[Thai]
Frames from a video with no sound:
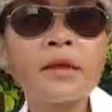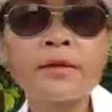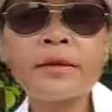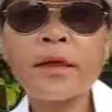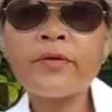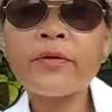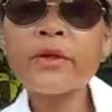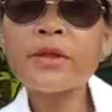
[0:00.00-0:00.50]

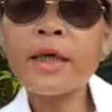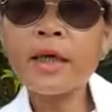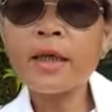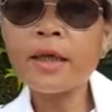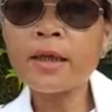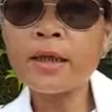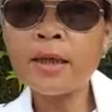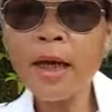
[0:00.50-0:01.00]
ใส่แว่นตา
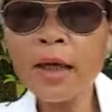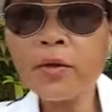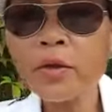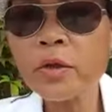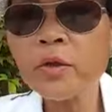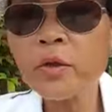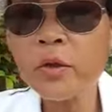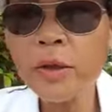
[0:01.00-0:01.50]
แล้วก็นั่งอ
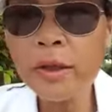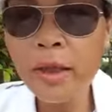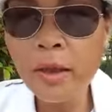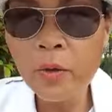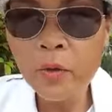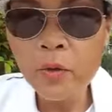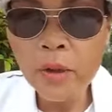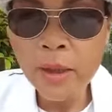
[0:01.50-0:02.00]
ยู่จะหน่อยค่ะ
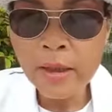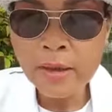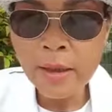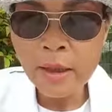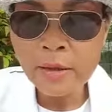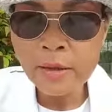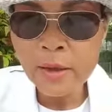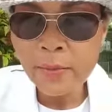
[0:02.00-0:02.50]
คุยกัน
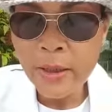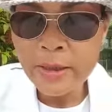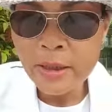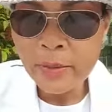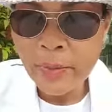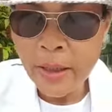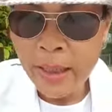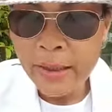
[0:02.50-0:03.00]
จักสบาย
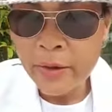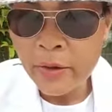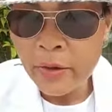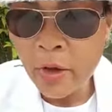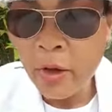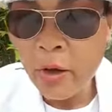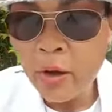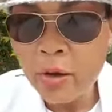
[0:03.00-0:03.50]
สบายก่อน
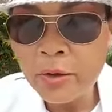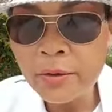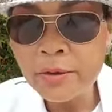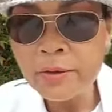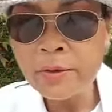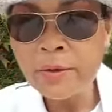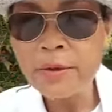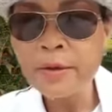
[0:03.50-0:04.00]
เนาะ
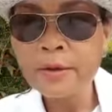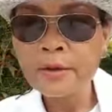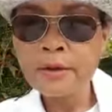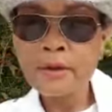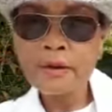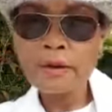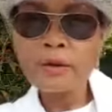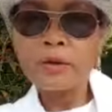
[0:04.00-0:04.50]

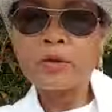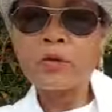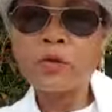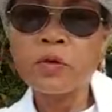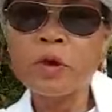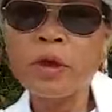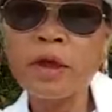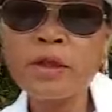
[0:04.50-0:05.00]

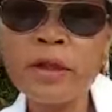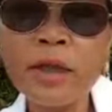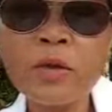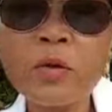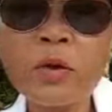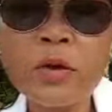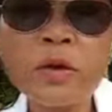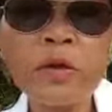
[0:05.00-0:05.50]
คุยกันจัก
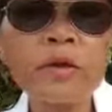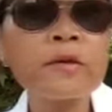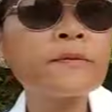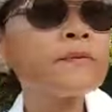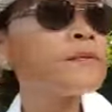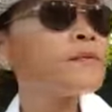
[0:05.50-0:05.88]
หน่อยก่อน